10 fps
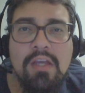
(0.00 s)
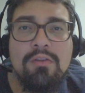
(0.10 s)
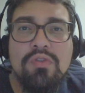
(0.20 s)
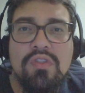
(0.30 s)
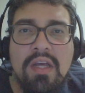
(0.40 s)

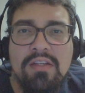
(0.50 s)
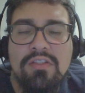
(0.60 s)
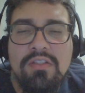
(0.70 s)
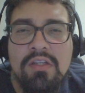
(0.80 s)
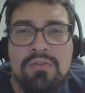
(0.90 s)
No
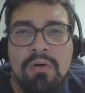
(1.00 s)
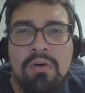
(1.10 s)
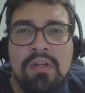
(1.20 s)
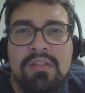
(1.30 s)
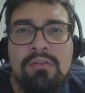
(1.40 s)
site da
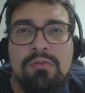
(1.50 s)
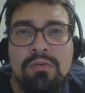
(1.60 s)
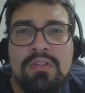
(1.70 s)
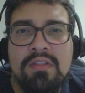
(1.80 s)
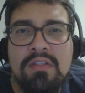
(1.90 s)
escola tem
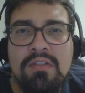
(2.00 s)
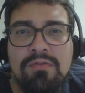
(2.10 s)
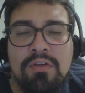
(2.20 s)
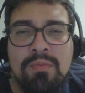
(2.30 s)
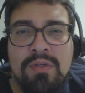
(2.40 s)
todas as
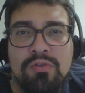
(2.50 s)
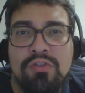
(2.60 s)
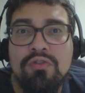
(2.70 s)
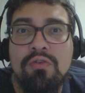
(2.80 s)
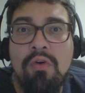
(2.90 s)

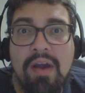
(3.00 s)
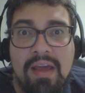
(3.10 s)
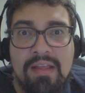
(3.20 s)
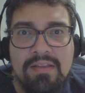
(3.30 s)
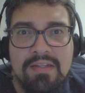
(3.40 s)
informações
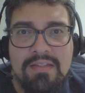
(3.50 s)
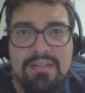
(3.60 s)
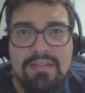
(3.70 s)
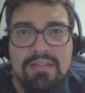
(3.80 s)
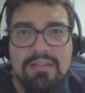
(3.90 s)

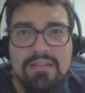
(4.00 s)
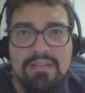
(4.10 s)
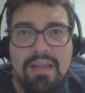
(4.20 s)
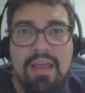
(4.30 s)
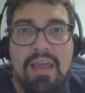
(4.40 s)
corretas
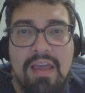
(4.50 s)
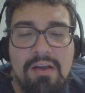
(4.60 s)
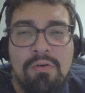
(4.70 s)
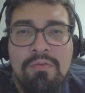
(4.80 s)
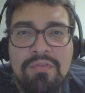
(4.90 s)
e
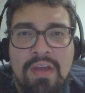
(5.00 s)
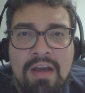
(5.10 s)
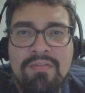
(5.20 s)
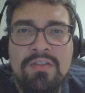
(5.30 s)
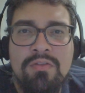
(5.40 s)

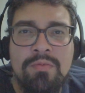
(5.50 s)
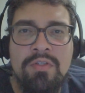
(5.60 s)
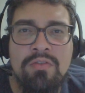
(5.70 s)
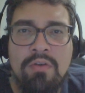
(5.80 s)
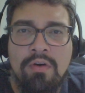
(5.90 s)
confiáveis sobre
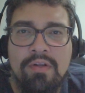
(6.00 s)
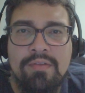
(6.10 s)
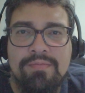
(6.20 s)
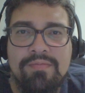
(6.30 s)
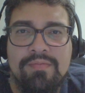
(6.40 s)
a escola.
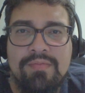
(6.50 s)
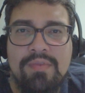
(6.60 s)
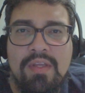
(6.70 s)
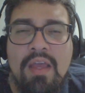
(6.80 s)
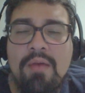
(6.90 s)

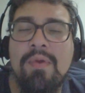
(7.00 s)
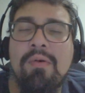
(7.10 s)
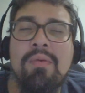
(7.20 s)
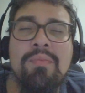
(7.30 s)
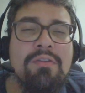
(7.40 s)

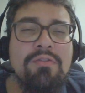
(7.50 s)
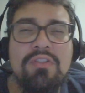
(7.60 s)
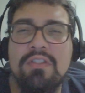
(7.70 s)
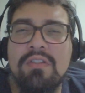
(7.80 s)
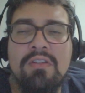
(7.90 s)
Meu amigo
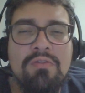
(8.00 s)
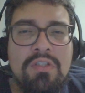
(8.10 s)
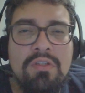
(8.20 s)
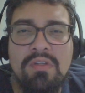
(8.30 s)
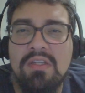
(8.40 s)
disse que não
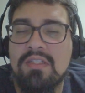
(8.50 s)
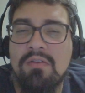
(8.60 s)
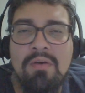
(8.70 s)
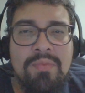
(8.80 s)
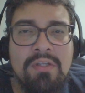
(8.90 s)
sei o que.
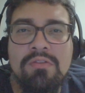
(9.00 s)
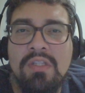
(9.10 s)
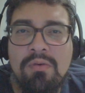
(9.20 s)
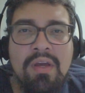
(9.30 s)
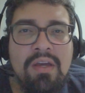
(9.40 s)
Seu amigo
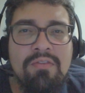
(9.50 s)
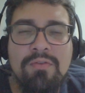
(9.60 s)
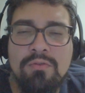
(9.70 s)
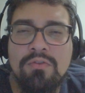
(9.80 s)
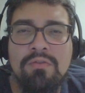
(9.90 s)
não é a
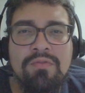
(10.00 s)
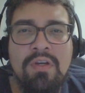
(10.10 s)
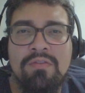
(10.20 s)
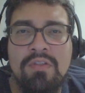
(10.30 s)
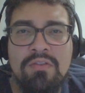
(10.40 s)
fonte
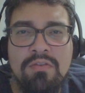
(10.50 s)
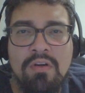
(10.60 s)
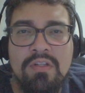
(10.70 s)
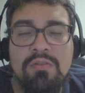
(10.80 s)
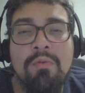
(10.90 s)
confiável da
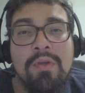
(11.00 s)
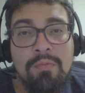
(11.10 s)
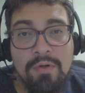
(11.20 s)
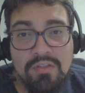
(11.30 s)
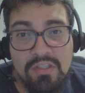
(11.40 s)
escola. Seu amigo
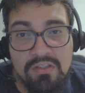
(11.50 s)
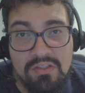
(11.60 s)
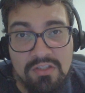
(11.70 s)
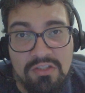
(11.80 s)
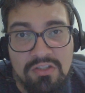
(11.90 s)
pode ter
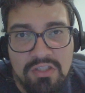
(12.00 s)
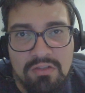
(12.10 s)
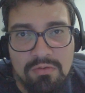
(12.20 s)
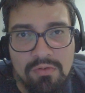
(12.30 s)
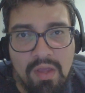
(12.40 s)
te
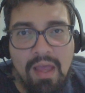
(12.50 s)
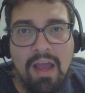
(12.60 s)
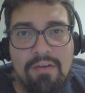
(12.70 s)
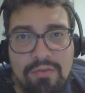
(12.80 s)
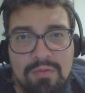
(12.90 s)
dito
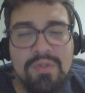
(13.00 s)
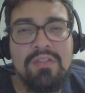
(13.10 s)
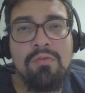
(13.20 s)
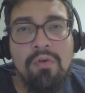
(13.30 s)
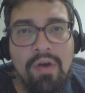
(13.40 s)
a
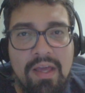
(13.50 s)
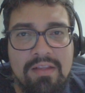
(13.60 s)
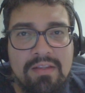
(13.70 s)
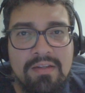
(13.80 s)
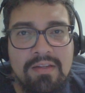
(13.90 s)
informação
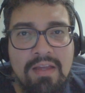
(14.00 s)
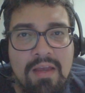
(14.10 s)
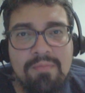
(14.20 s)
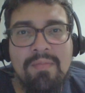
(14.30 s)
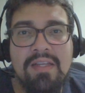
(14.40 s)
correta,
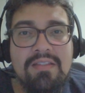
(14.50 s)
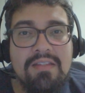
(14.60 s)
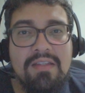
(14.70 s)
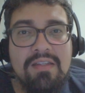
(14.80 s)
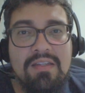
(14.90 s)
mas
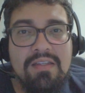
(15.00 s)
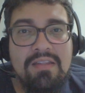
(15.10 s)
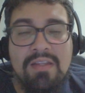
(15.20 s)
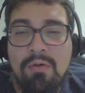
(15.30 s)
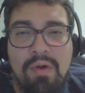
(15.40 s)

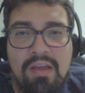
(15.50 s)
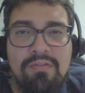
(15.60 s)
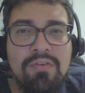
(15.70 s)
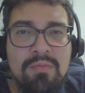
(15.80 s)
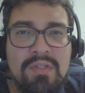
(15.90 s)
não é a
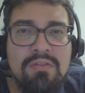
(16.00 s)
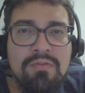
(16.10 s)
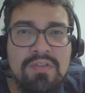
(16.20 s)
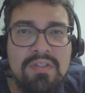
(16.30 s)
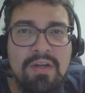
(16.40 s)
informação
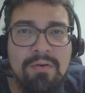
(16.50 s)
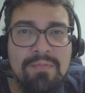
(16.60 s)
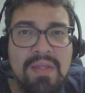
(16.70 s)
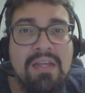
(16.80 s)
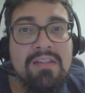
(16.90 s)
oficial.
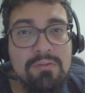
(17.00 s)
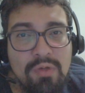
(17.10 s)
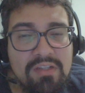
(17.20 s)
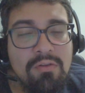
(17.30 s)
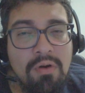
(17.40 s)
Tanto
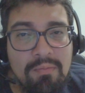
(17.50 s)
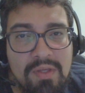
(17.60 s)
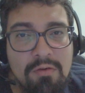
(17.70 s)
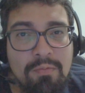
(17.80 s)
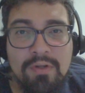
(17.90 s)
é que teu
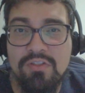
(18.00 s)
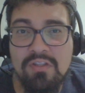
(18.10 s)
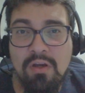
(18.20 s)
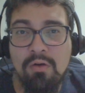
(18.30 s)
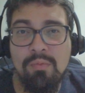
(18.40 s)
amigo pode te
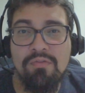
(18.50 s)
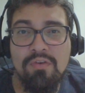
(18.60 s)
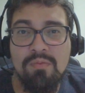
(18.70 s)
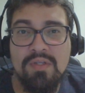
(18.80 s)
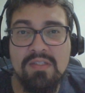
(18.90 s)
dar uma
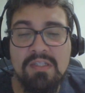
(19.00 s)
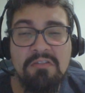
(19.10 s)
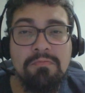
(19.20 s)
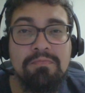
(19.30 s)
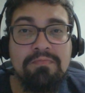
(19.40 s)

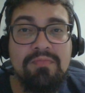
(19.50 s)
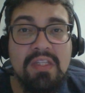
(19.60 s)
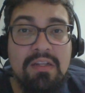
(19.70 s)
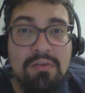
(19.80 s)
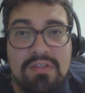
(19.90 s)
informação
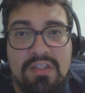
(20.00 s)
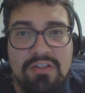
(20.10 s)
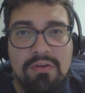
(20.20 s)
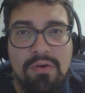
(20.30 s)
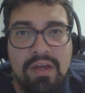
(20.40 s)
que não
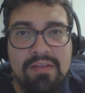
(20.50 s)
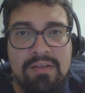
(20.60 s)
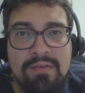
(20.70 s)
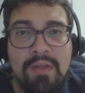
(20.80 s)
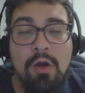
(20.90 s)
esteja
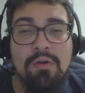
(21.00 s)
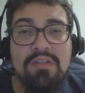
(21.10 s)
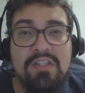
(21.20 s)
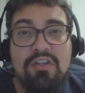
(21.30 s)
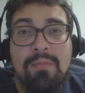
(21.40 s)
correta ou
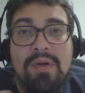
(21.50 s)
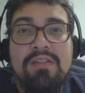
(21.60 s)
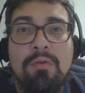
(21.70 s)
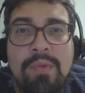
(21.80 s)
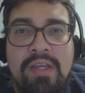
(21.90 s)
esteja
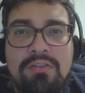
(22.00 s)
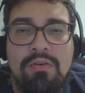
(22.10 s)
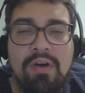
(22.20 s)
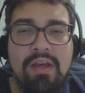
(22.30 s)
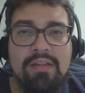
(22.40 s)
parcialmente
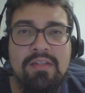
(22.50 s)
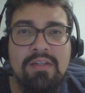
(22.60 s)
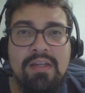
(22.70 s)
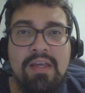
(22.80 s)
correta.